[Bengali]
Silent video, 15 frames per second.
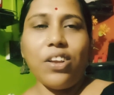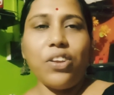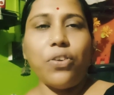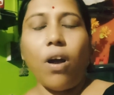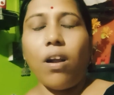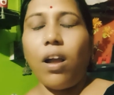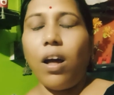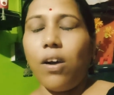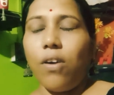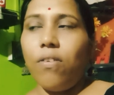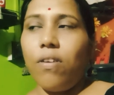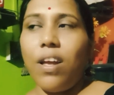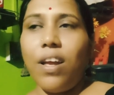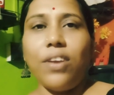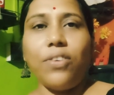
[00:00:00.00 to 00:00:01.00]

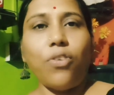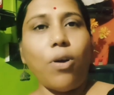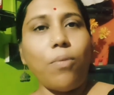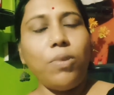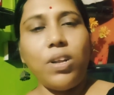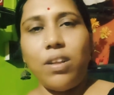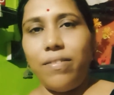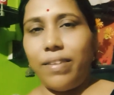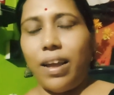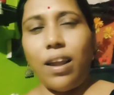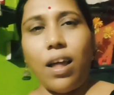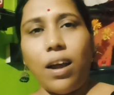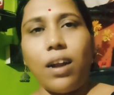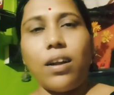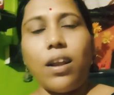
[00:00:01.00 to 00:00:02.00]
স্বর্ণাঙ্করই সব জিনিস
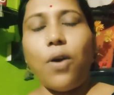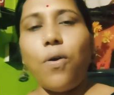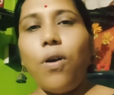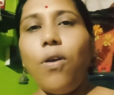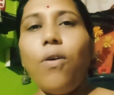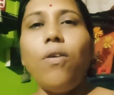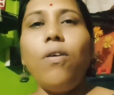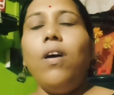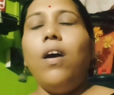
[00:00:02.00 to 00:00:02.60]
কেনাকাটা হলো